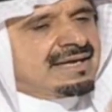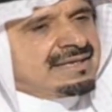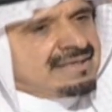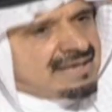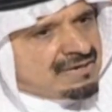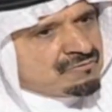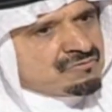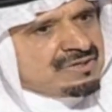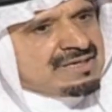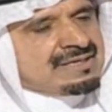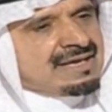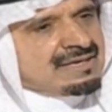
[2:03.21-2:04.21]
أن
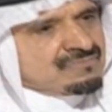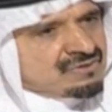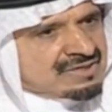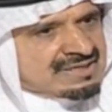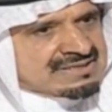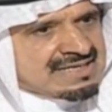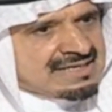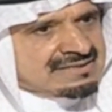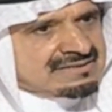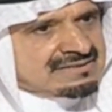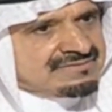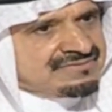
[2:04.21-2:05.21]
أولا
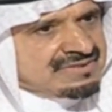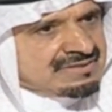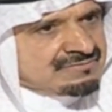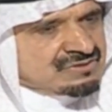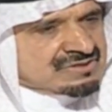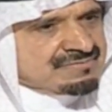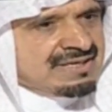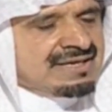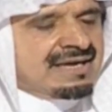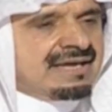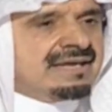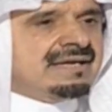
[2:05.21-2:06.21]
هالمخرجات في
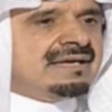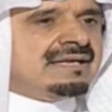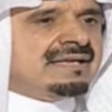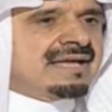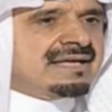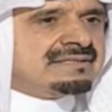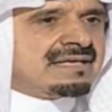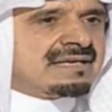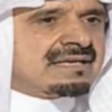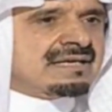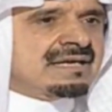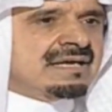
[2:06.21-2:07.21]
مجملها لا
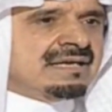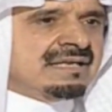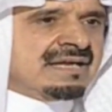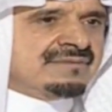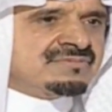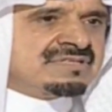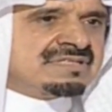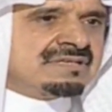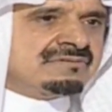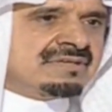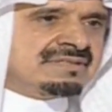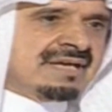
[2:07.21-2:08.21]
ترقى إلى
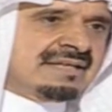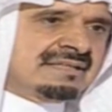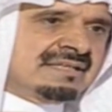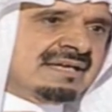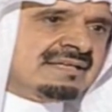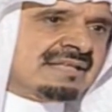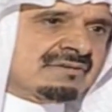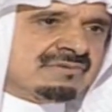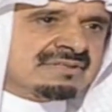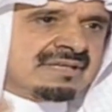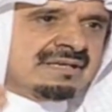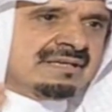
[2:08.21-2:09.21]
مستوى تحديات
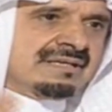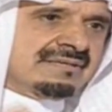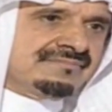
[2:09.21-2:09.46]
الوطن